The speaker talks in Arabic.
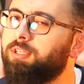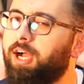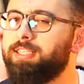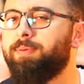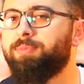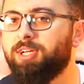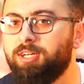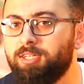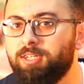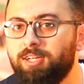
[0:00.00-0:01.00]

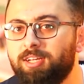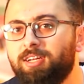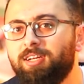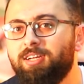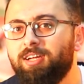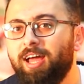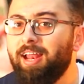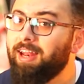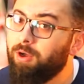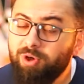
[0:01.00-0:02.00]
حسبتها
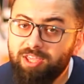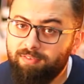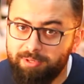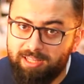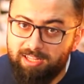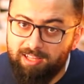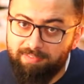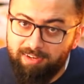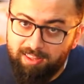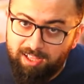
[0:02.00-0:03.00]
هل أنا أوقف بطل أطلع
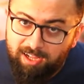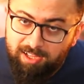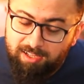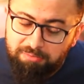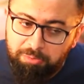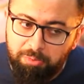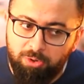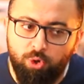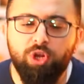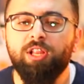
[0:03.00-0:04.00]
في الإذاعة
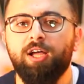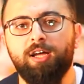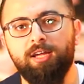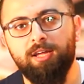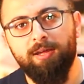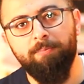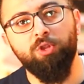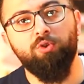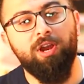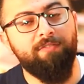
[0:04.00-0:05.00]
قلت لا
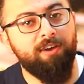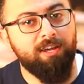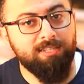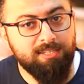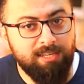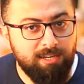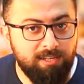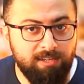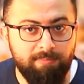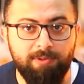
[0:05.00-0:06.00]
أدخل على فقرة صغيرة
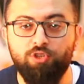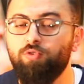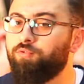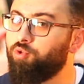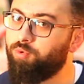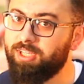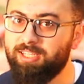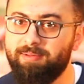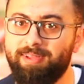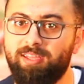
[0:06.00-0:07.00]
بشوف شو الوضع
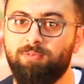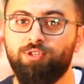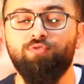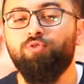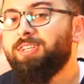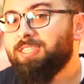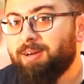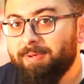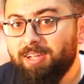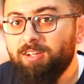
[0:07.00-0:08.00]
تبعي بشوف شو اللي
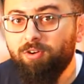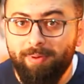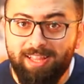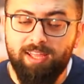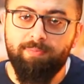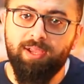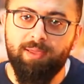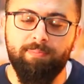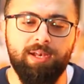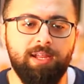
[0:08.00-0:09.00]
صار معي بعدين
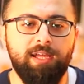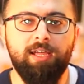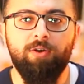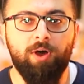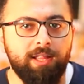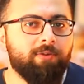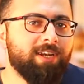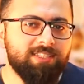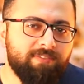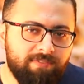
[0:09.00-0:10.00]
بكمل هذا
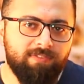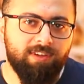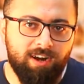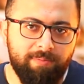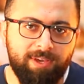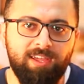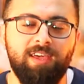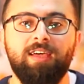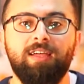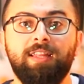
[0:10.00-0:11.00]
وأنا صف رابع
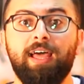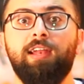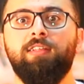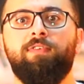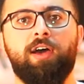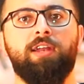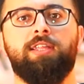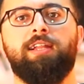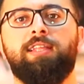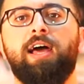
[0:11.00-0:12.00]
دخلت فقرة
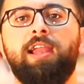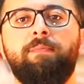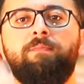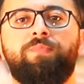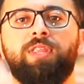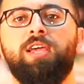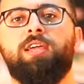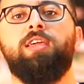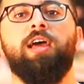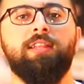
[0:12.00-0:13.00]
هل تعلم
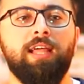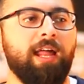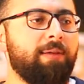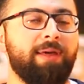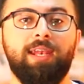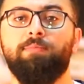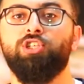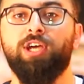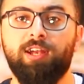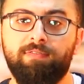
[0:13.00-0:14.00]
يحكي هل تعلم أن
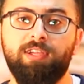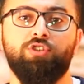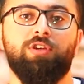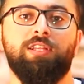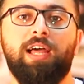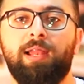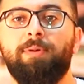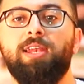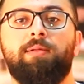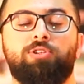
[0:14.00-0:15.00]
مش عارف إيش هل تعلم
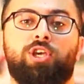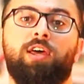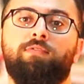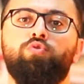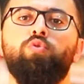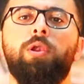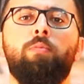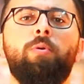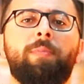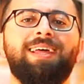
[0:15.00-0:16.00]
أن مش عارف شو
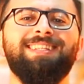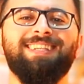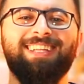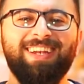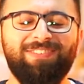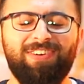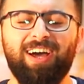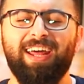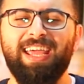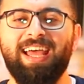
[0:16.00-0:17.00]
المهم خلصت
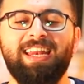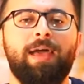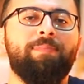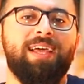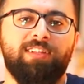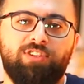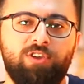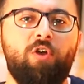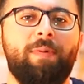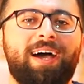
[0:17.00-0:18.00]
الفقرة يعني أبدعت
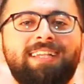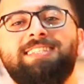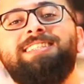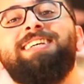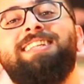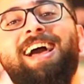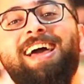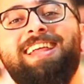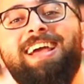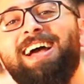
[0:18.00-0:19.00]
يومها حسيت
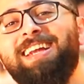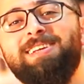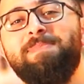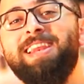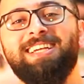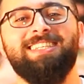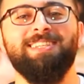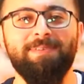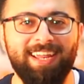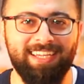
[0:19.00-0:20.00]
حالي يعني ملك
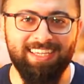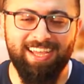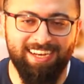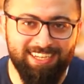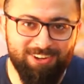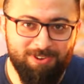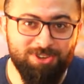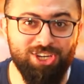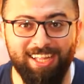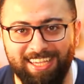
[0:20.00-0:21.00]
زماني يعني إنه
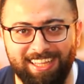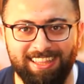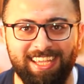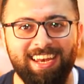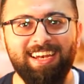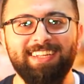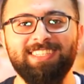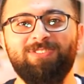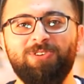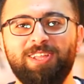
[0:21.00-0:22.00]
فيش حدا قدي أنا اللي
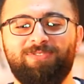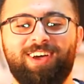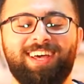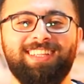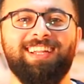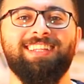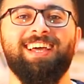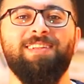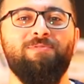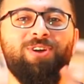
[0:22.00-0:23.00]
سويت فقرة هل
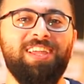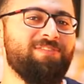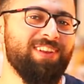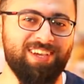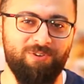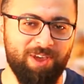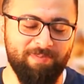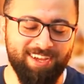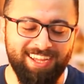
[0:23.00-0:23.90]
تعلم الوحيد في الكوكب